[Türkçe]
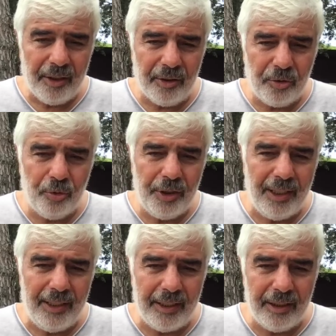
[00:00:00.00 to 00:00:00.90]
e,
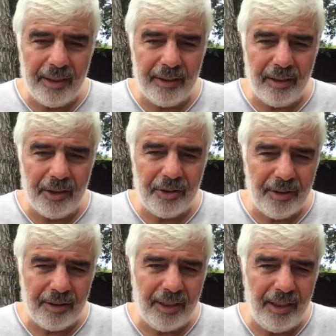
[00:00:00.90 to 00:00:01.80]
Suriye ile İran'ın
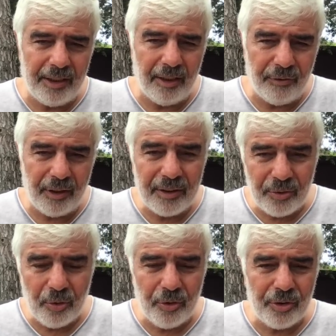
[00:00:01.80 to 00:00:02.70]
açtığı tehlike
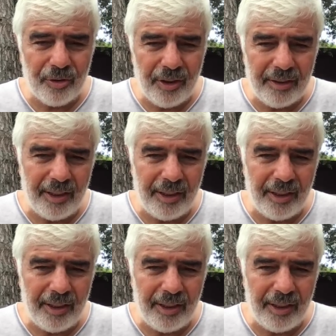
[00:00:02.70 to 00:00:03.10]
Fırat'ın doğusunda,